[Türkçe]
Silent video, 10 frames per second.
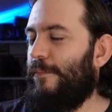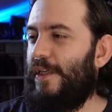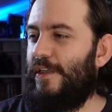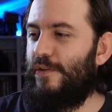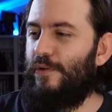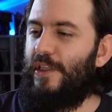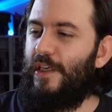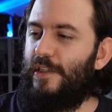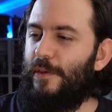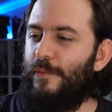Bir sonraki
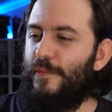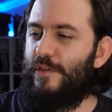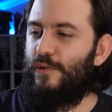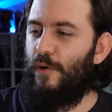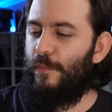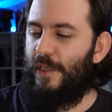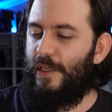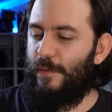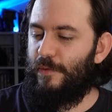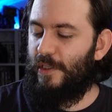kitabımız Tom
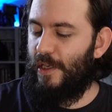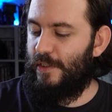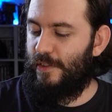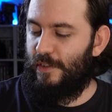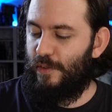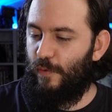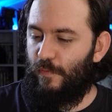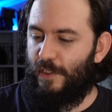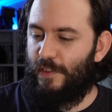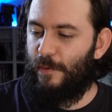Higgin'ın yazdığı
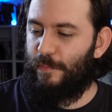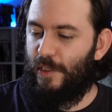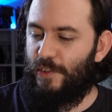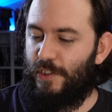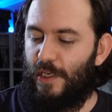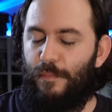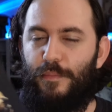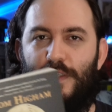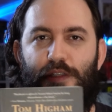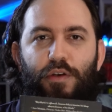Nova kitaptan çıkan
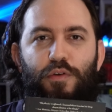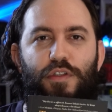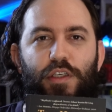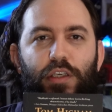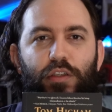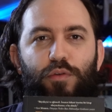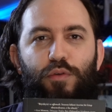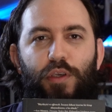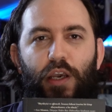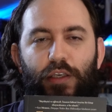bizden önceki
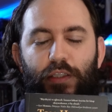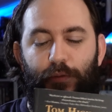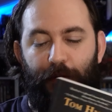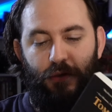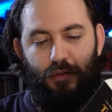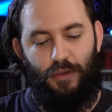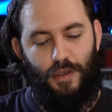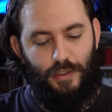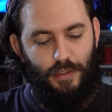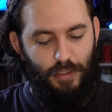Dünya kitabı.
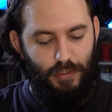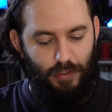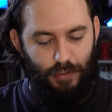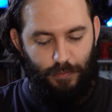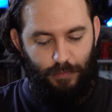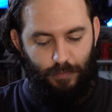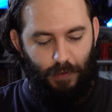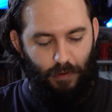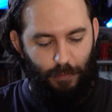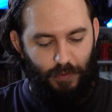Hatta sanırım
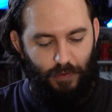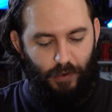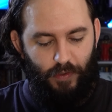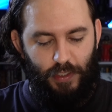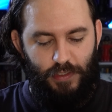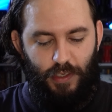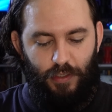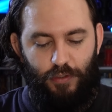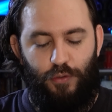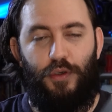devamında var. Evet
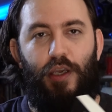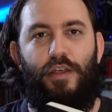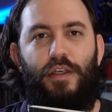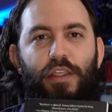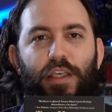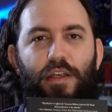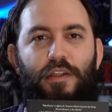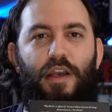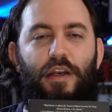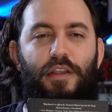İnsanlığın Kökenlerinin Yeni
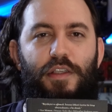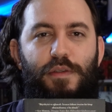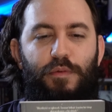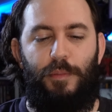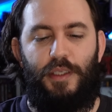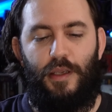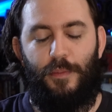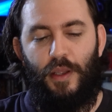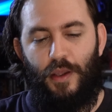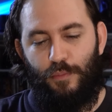Tarihi isimli bir kitap.